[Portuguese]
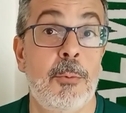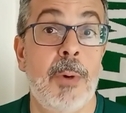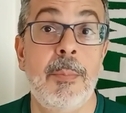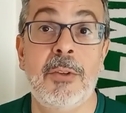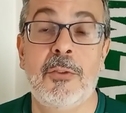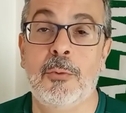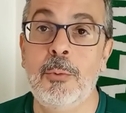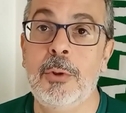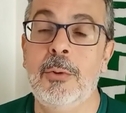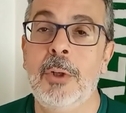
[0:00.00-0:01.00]
um
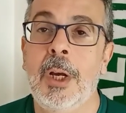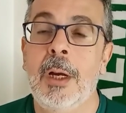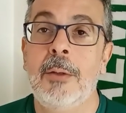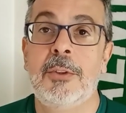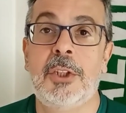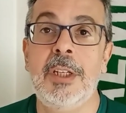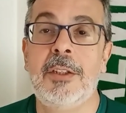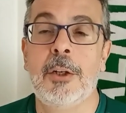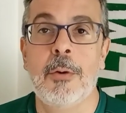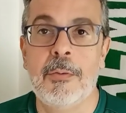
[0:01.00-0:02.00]
absurdo
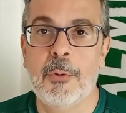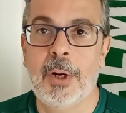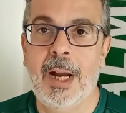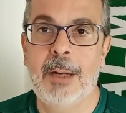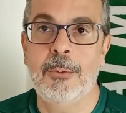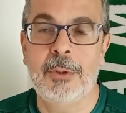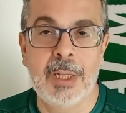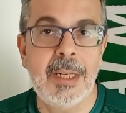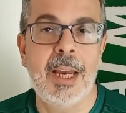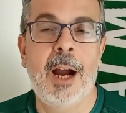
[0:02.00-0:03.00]
Tite convocar o
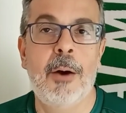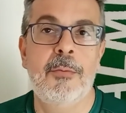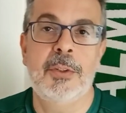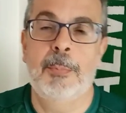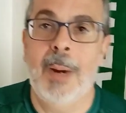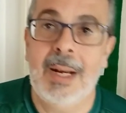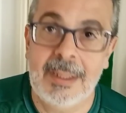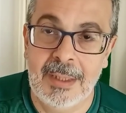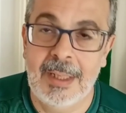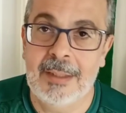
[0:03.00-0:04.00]
Dani Alves para a
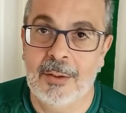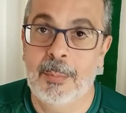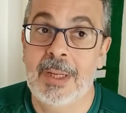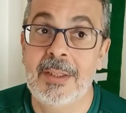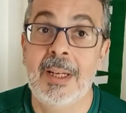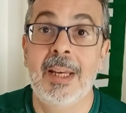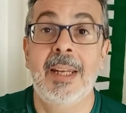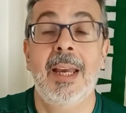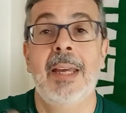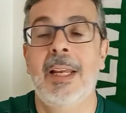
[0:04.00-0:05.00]
seleção brasileira
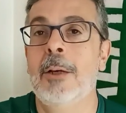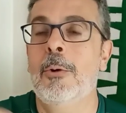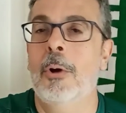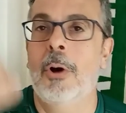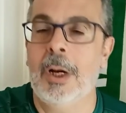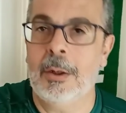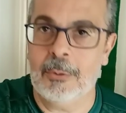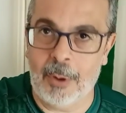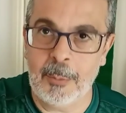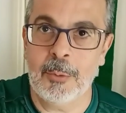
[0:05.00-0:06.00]
e aí ele coloca o
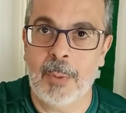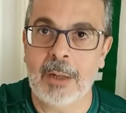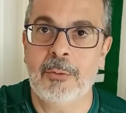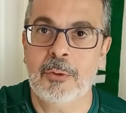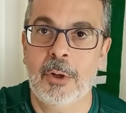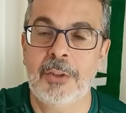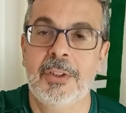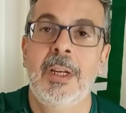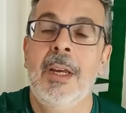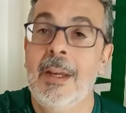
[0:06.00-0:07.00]
nome do Marcos
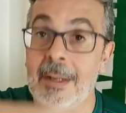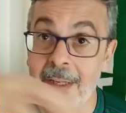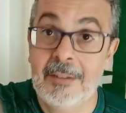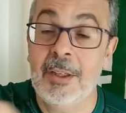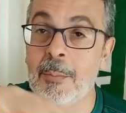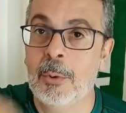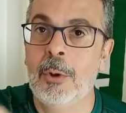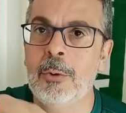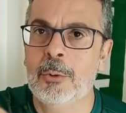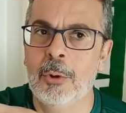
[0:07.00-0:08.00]
Rocha neste
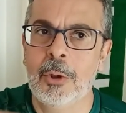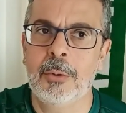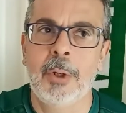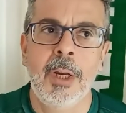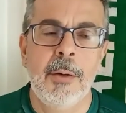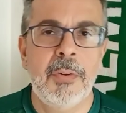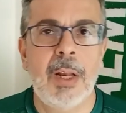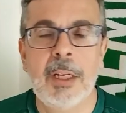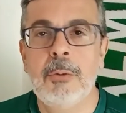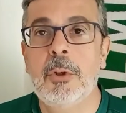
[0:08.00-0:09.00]
embrulho todo,
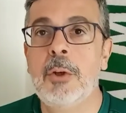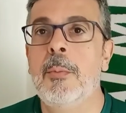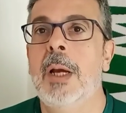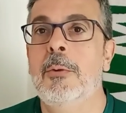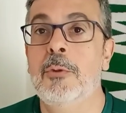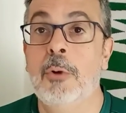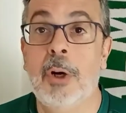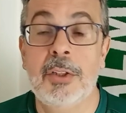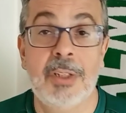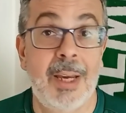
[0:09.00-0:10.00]
falando que o Marcos
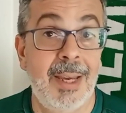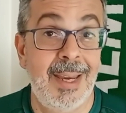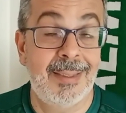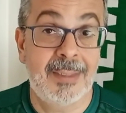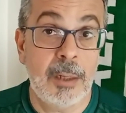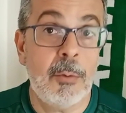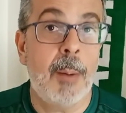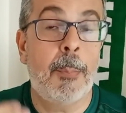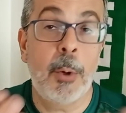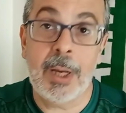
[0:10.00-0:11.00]
Rocha é tão
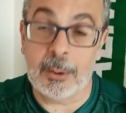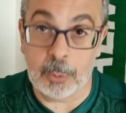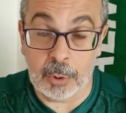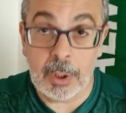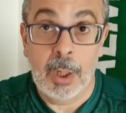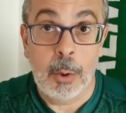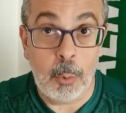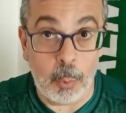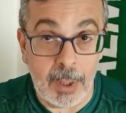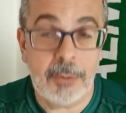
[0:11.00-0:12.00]
apoiador
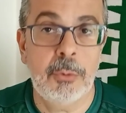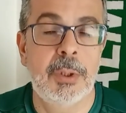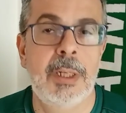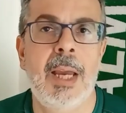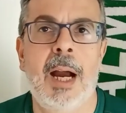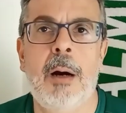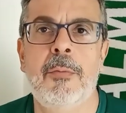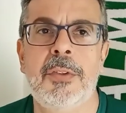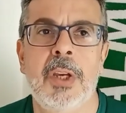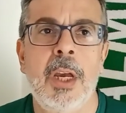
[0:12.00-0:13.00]
quanto o Dani
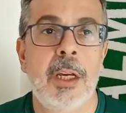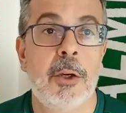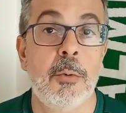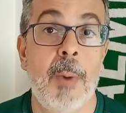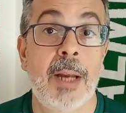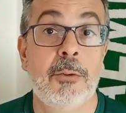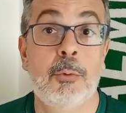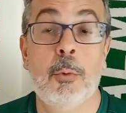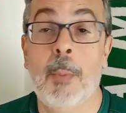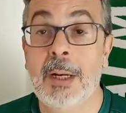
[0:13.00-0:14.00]
Alves, que o, Mar
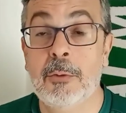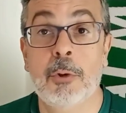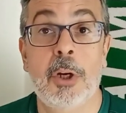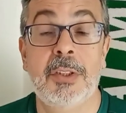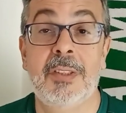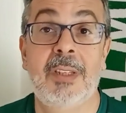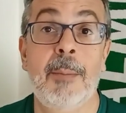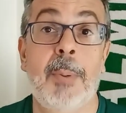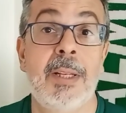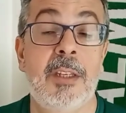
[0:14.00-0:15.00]
o Marcos Rocha
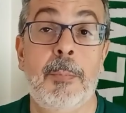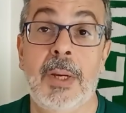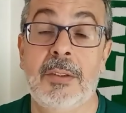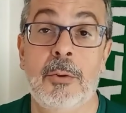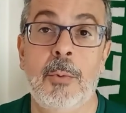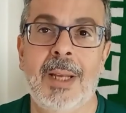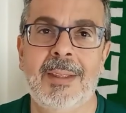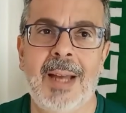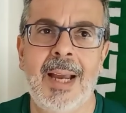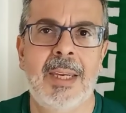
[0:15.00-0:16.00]
tem participação no
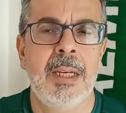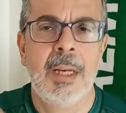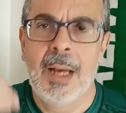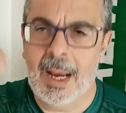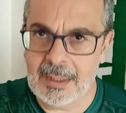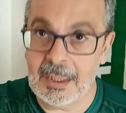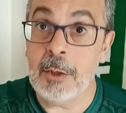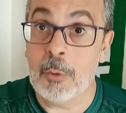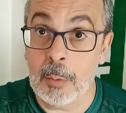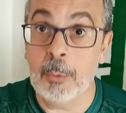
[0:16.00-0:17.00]
ataque, assim
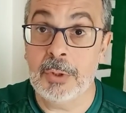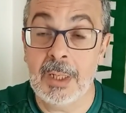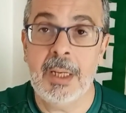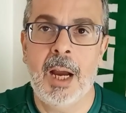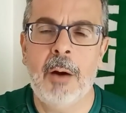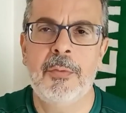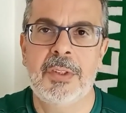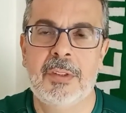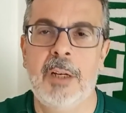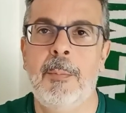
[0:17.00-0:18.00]
como o Dani
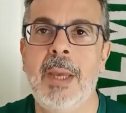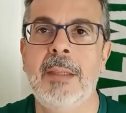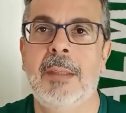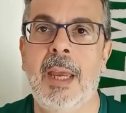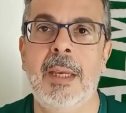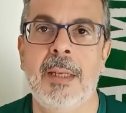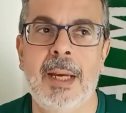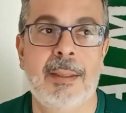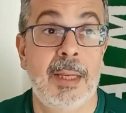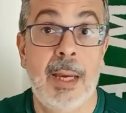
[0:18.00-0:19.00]
Alves também tem, né?
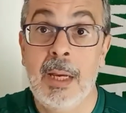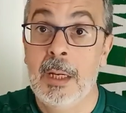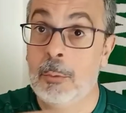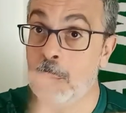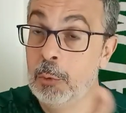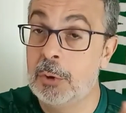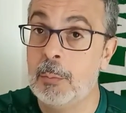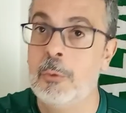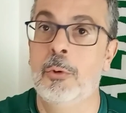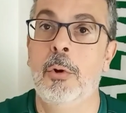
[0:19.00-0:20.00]
Até no
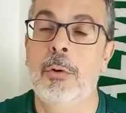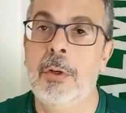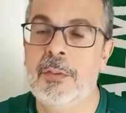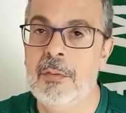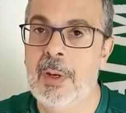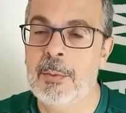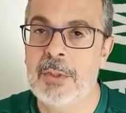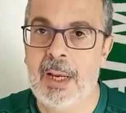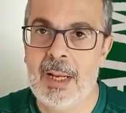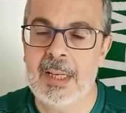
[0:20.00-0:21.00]
último jogo nós tivemos
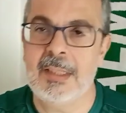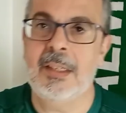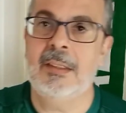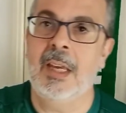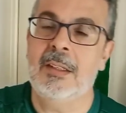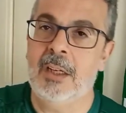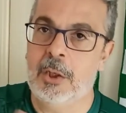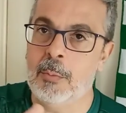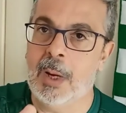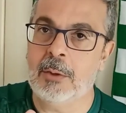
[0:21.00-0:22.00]
aquela assistência
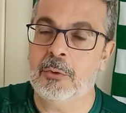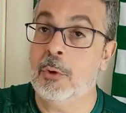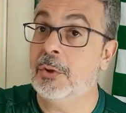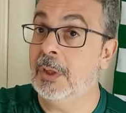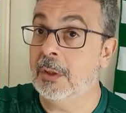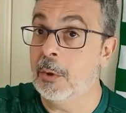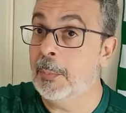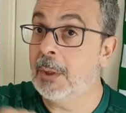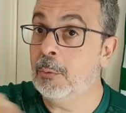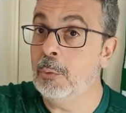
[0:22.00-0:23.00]
que o Marcos Rocha deu
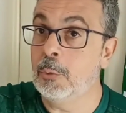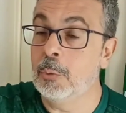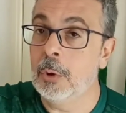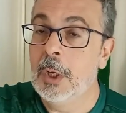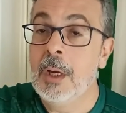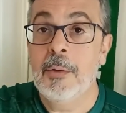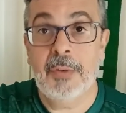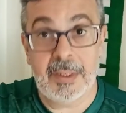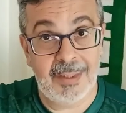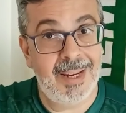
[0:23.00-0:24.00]
para o Dudu
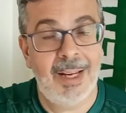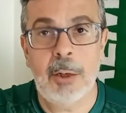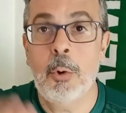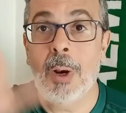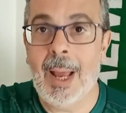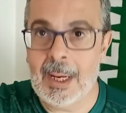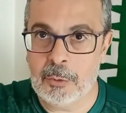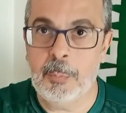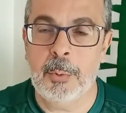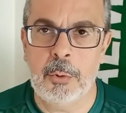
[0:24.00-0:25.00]
fazer aquele
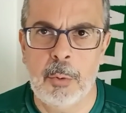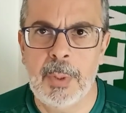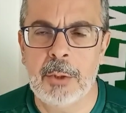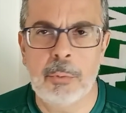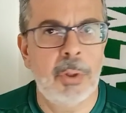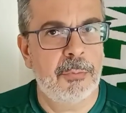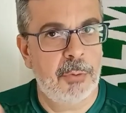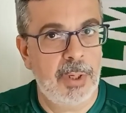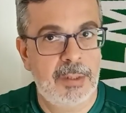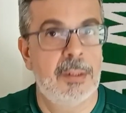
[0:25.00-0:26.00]
golaço por cobertura,
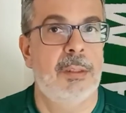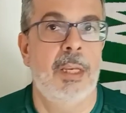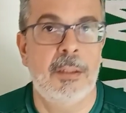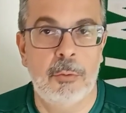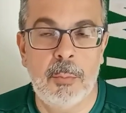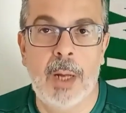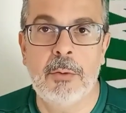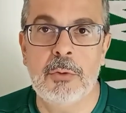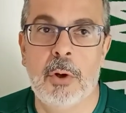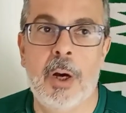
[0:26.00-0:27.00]
foi assistência do
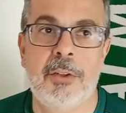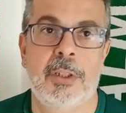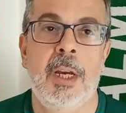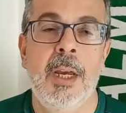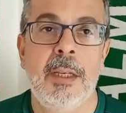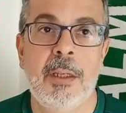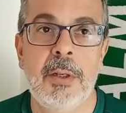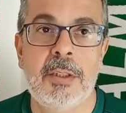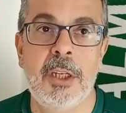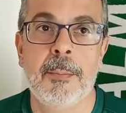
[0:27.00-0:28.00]
Marcos Rocha. Então
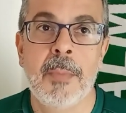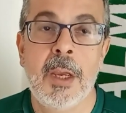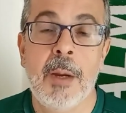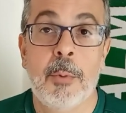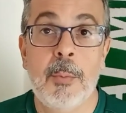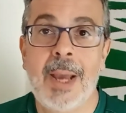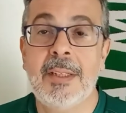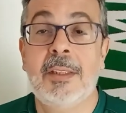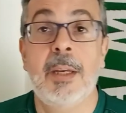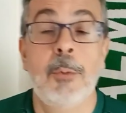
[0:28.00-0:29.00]
assim, por mais
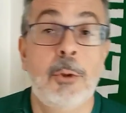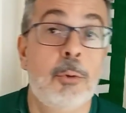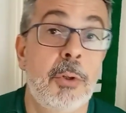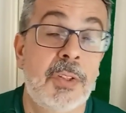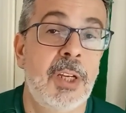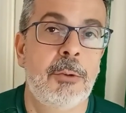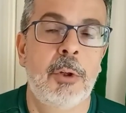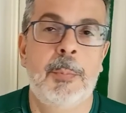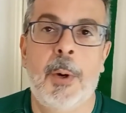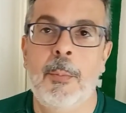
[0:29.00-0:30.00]
que tem muito
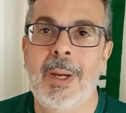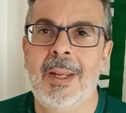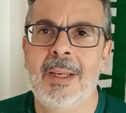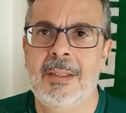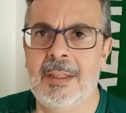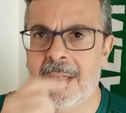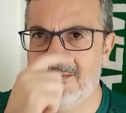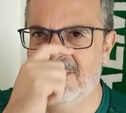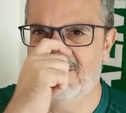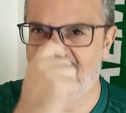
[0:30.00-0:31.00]
torcedor palmeirense
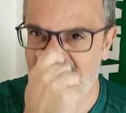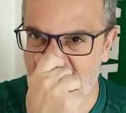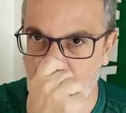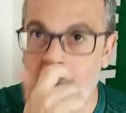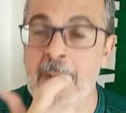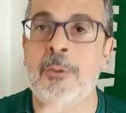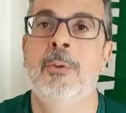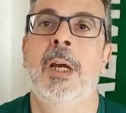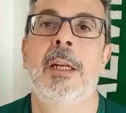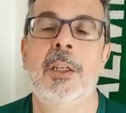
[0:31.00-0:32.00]
que torce o
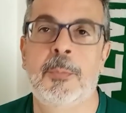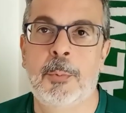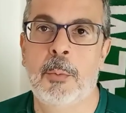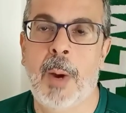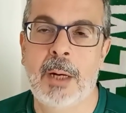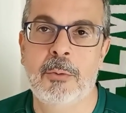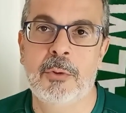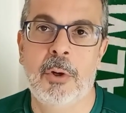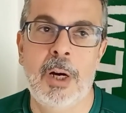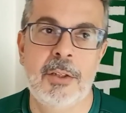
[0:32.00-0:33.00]
nariz por Marcos
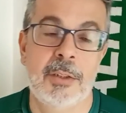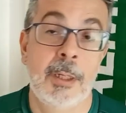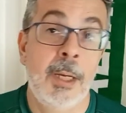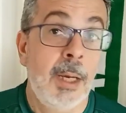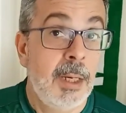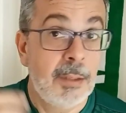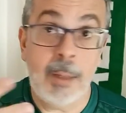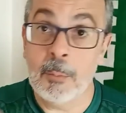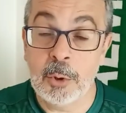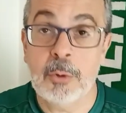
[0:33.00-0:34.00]
Rocha, tem
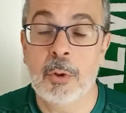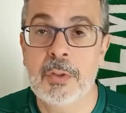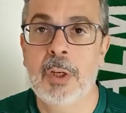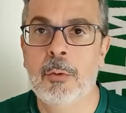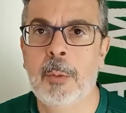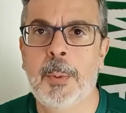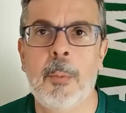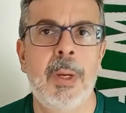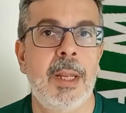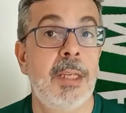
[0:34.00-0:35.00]
muito torcedor
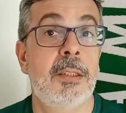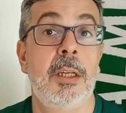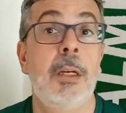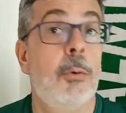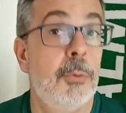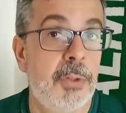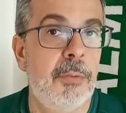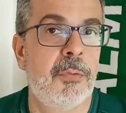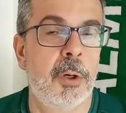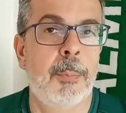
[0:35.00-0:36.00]
palmeirense,
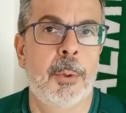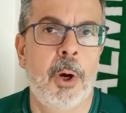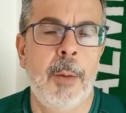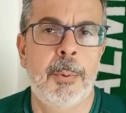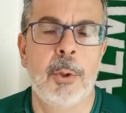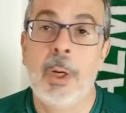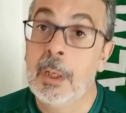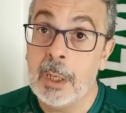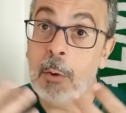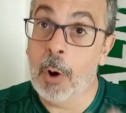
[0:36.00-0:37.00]
inclusive eu próprio,
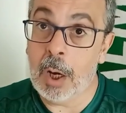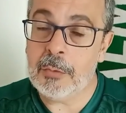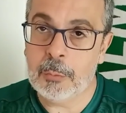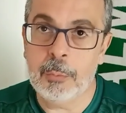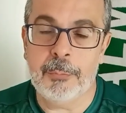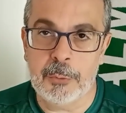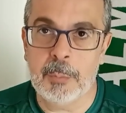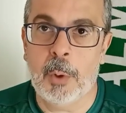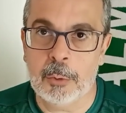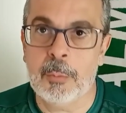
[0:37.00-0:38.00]
que gosto do
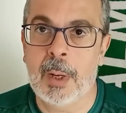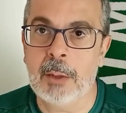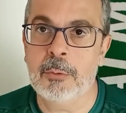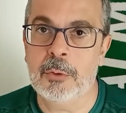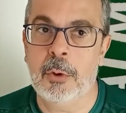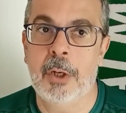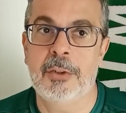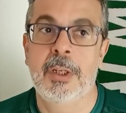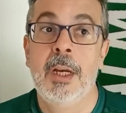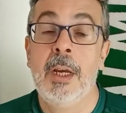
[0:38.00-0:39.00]
futebol do Marcos Rocha.